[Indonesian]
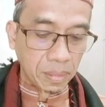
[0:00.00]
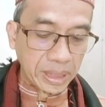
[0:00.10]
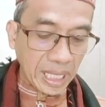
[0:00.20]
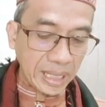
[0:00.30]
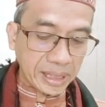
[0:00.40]

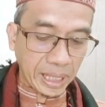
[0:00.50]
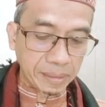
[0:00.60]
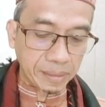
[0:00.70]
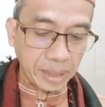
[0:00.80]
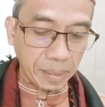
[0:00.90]

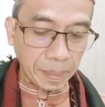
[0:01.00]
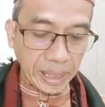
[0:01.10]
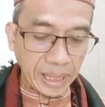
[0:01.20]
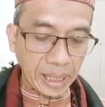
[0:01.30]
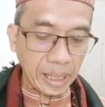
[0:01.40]
menjelaskan
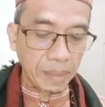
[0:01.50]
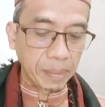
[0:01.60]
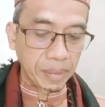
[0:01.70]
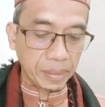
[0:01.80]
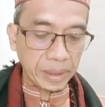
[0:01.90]
kepada
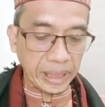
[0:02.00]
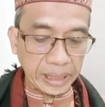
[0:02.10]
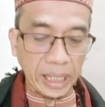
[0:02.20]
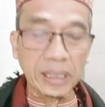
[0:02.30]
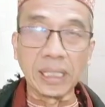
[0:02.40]

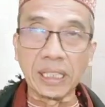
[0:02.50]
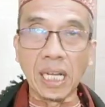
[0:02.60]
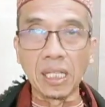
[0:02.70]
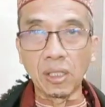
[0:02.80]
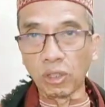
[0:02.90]
kita
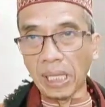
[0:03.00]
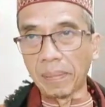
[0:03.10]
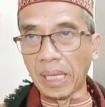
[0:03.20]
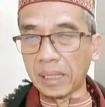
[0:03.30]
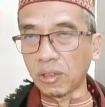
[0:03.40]
tentang
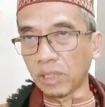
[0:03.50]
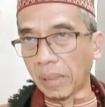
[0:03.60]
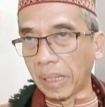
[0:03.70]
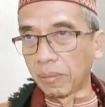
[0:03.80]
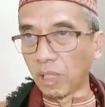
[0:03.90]

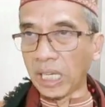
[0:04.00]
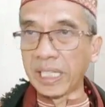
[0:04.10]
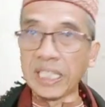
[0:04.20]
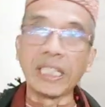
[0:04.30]
keutamaan-keutamaan bulan